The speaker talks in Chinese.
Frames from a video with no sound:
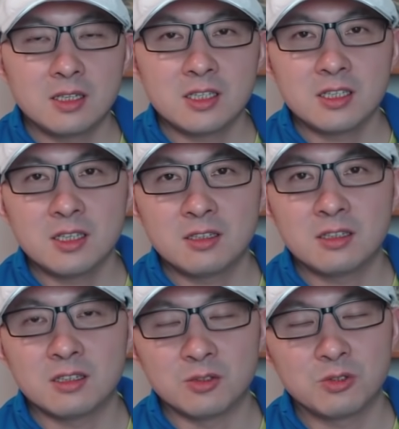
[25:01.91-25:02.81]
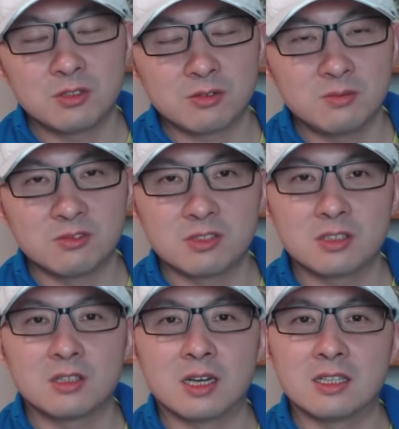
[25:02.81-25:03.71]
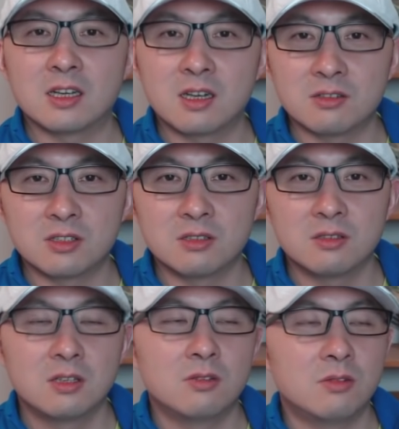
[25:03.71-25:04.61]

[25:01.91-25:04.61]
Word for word: 那现在呢，很多的川普支持者还在抗争。